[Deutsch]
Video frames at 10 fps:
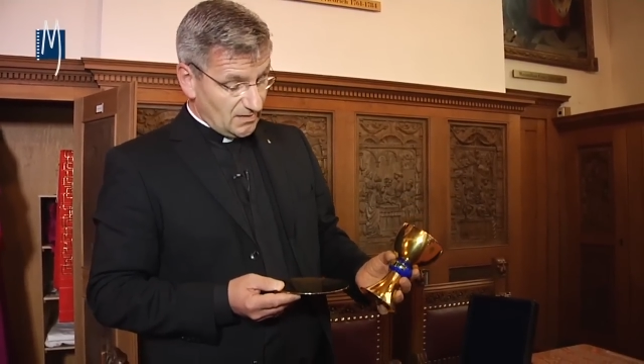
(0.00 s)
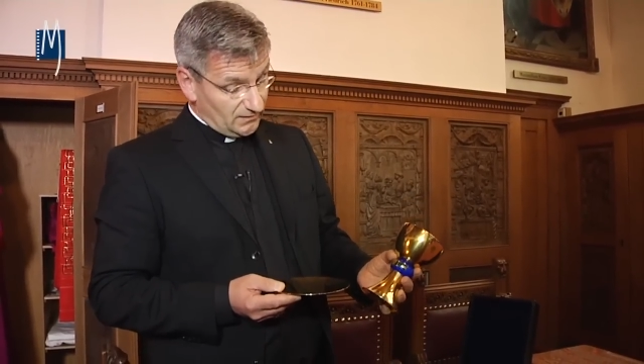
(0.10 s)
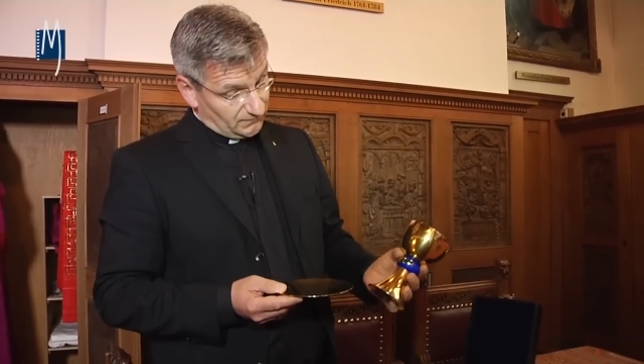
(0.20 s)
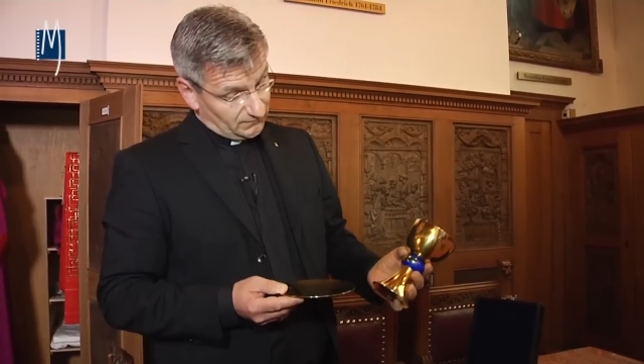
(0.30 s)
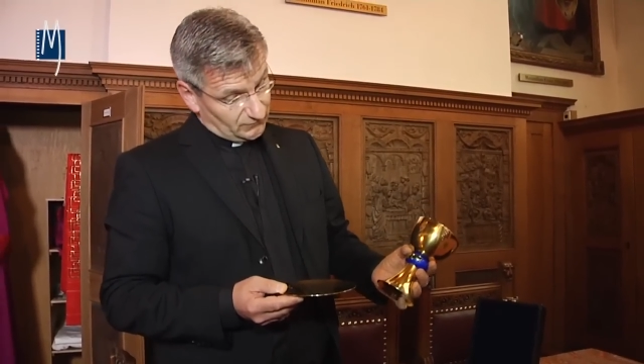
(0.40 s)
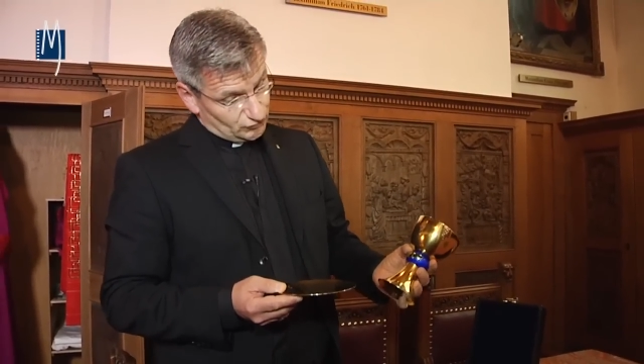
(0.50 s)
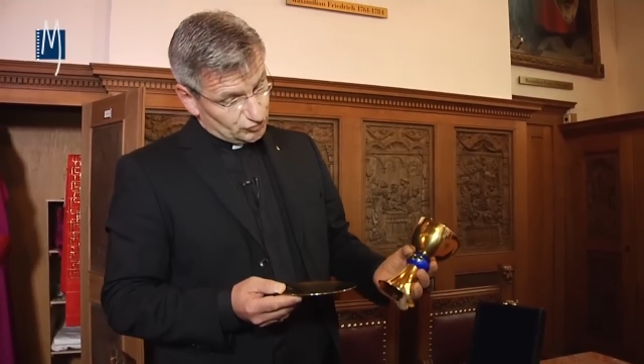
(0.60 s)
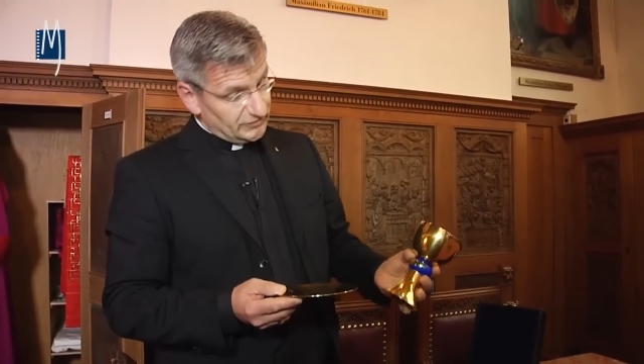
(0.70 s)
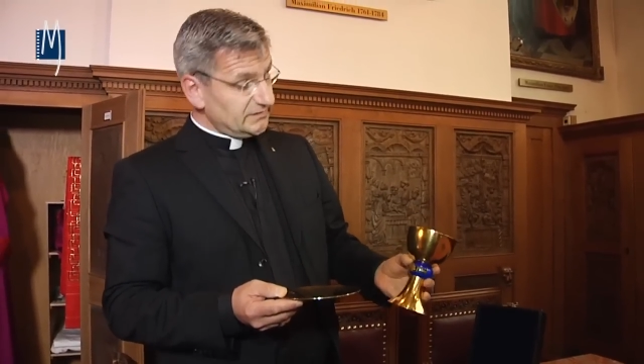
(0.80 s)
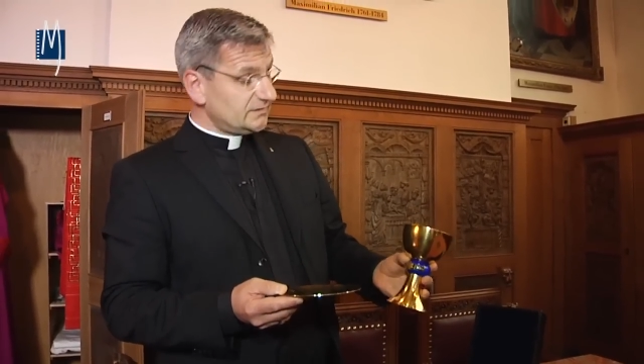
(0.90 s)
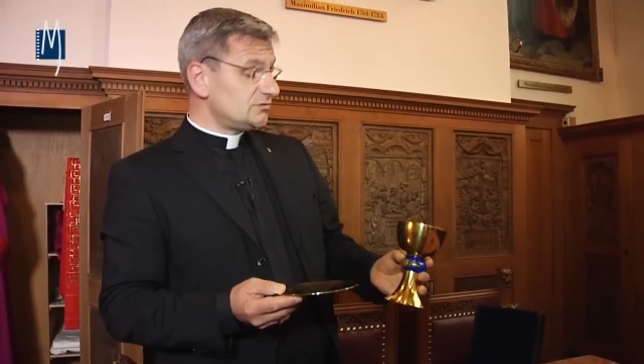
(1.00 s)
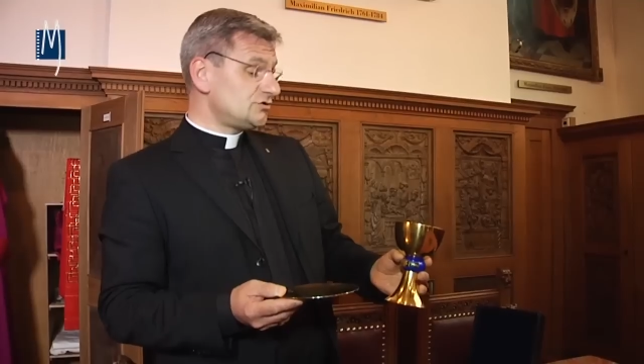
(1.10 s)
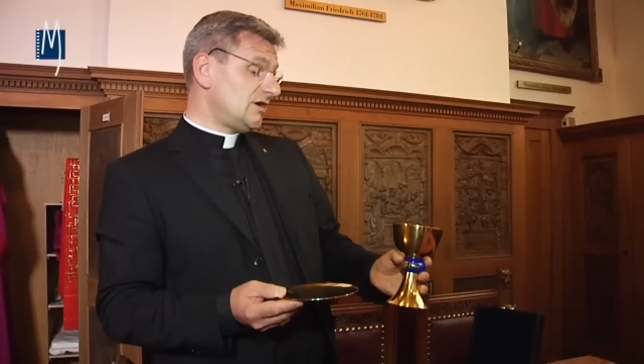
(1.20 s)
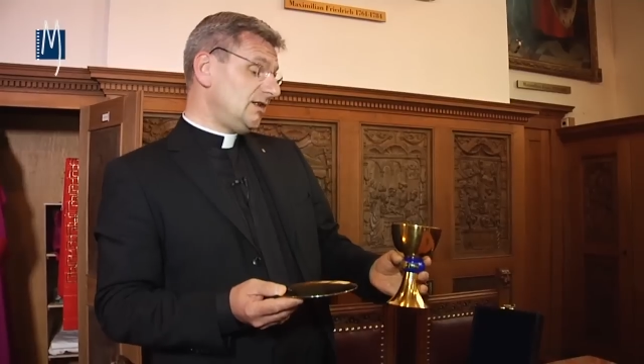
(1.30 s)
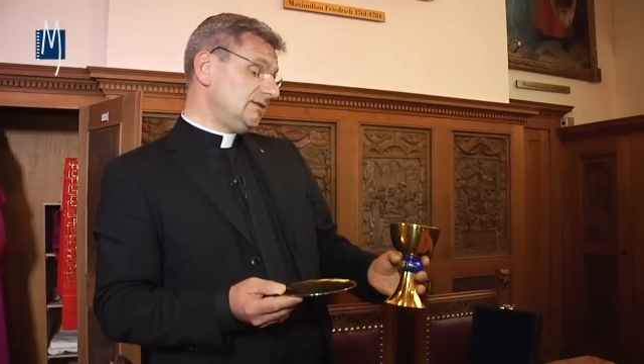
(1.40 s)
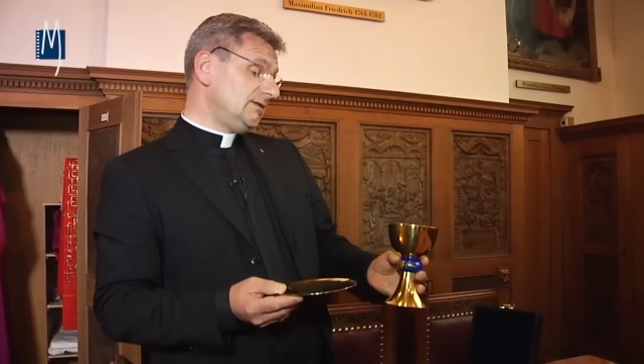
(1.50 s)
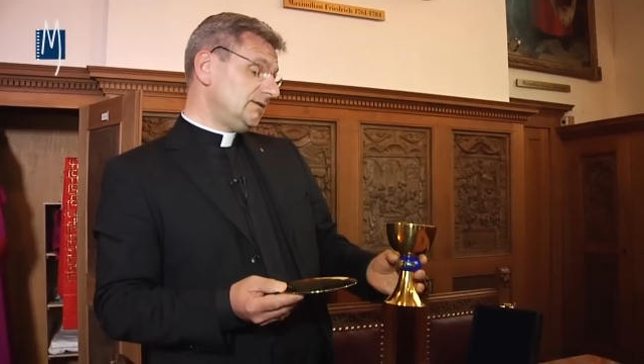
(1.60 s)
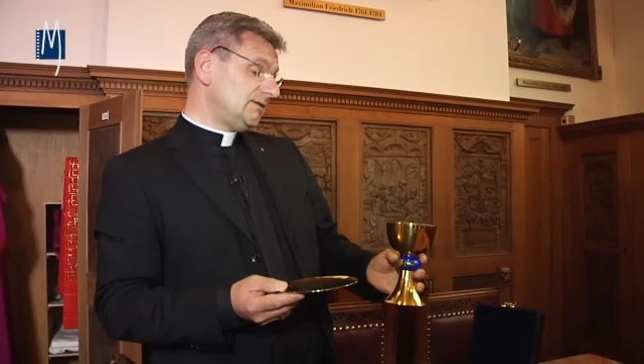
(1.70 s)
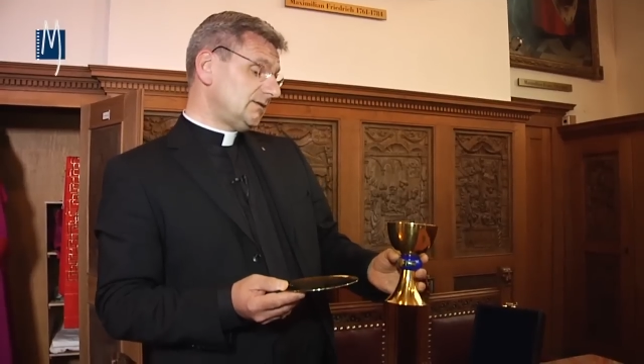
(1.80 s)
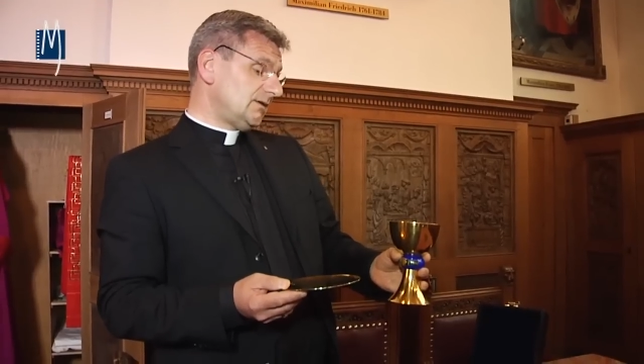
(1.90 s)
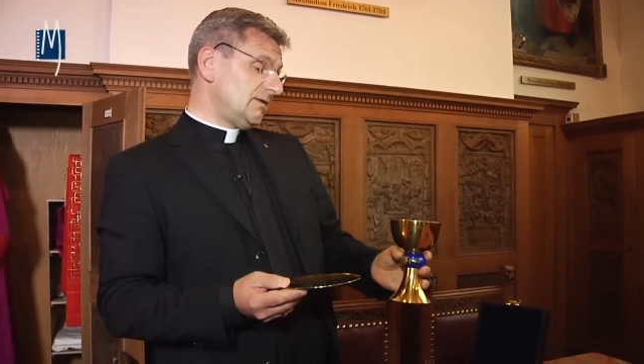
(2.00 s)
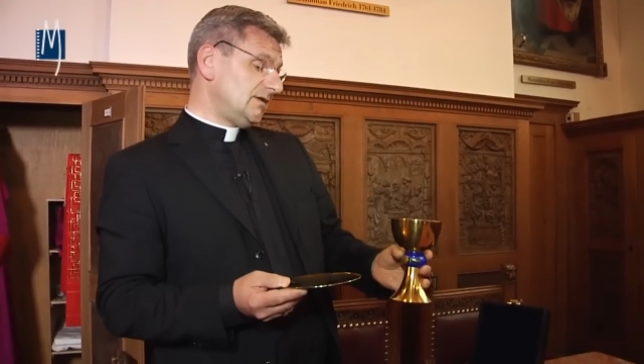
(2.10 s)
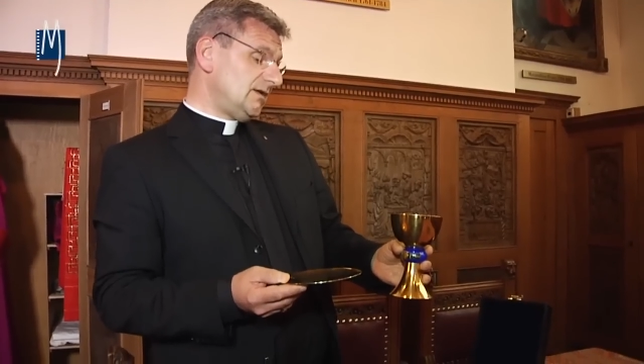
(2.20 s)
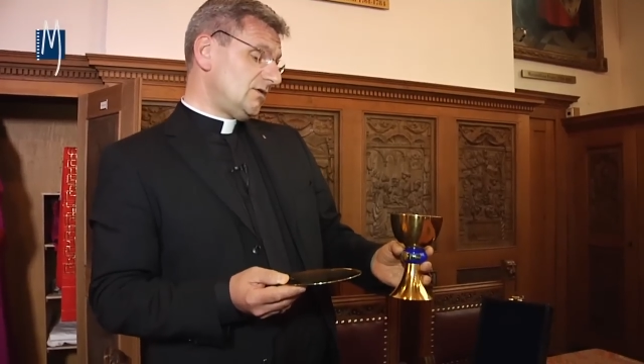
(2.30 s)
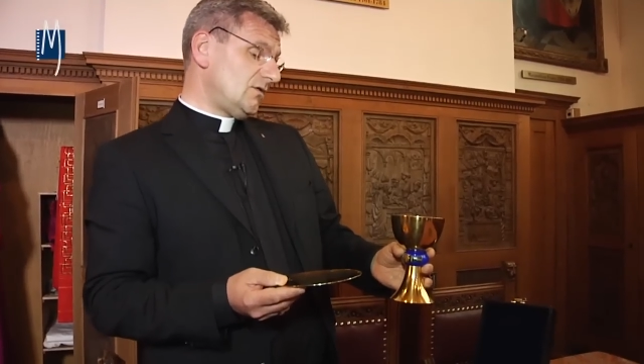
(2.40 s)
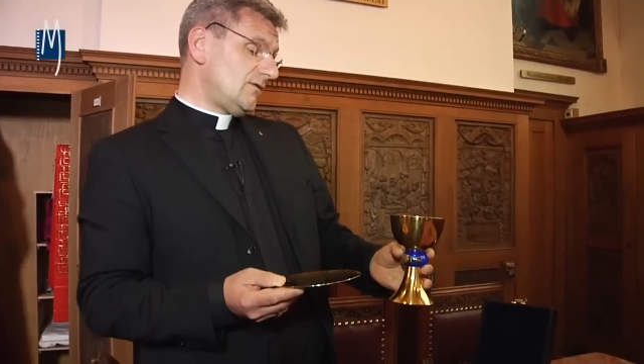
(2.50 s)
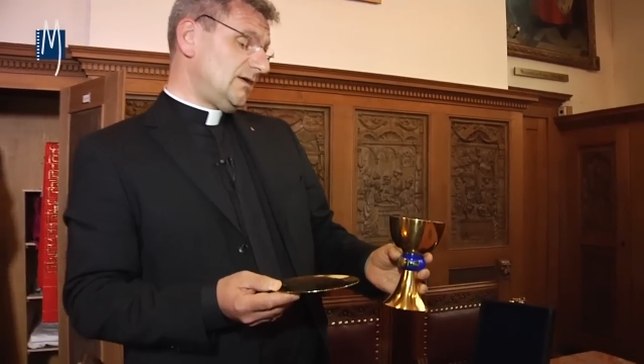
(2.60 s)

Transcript: Es ist schlicht gestaltet, aber dennoch